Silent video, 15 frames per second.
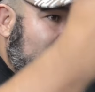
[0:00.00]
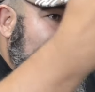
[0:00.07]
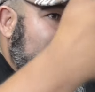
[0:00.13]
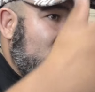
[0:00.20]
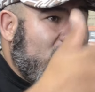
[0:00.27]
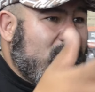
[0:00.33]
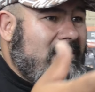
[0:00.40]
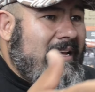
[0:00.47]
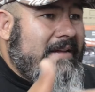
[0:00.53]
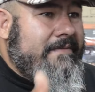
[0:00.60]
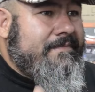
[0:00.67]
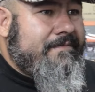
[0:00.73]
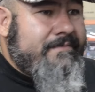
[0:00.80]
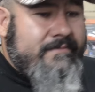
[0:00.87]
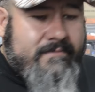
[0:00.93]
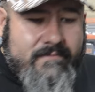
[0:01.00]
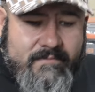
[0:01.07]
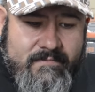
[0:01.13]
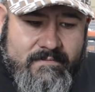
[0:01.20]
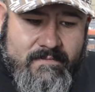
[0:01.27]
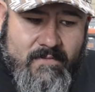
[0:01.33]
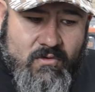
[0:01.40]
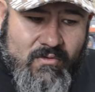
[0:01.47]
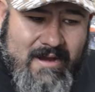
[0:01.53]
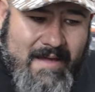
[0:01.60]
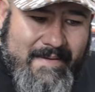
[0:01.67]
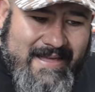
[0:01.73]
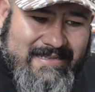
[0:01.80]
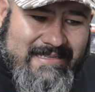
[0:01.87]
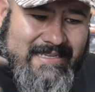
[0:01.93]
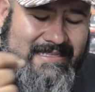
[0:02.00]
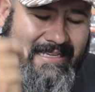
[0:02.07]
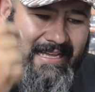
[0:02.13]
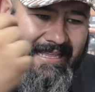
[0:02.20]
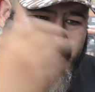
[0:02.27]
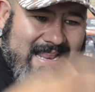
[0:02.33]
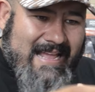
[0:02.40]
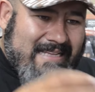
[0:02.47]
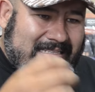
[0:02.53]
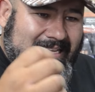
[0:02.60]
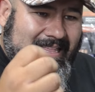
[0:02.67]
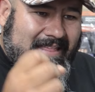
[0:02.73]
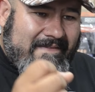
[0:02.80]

otra cosa, una vez que se genera esa